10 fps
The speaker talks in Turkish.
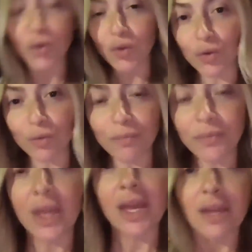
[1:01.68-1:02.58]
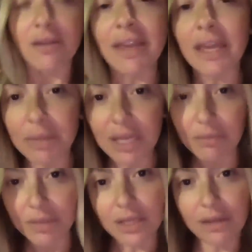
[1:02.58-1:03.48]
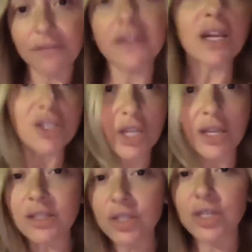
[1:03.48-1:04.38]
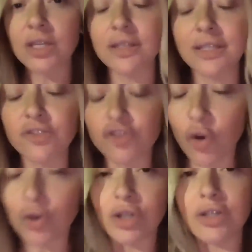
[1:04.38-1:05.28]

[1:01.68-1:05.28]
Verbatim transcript: okuyorum ve eminim ki Fidan Challenge çok